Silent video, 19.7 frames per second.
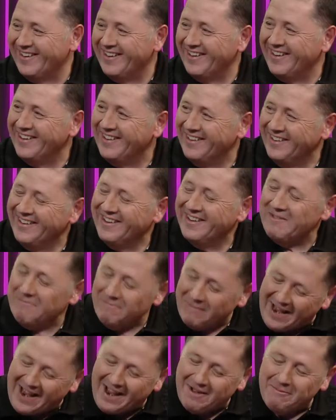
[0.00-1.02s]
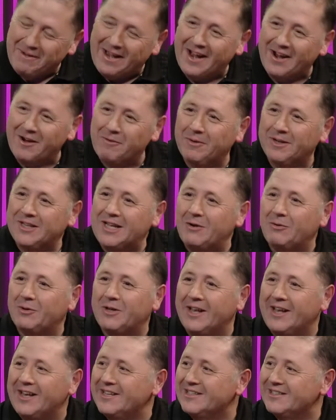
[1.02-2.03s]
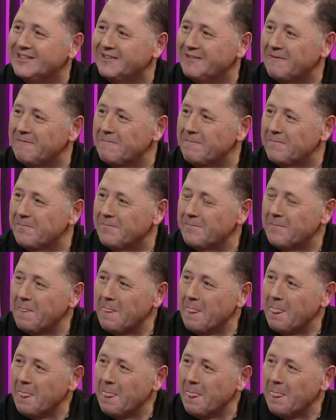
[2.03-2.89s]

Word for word: ¿Cómo estás, Charlie? Bien, bien. ¿Cómo están ustedes? Igual tampoco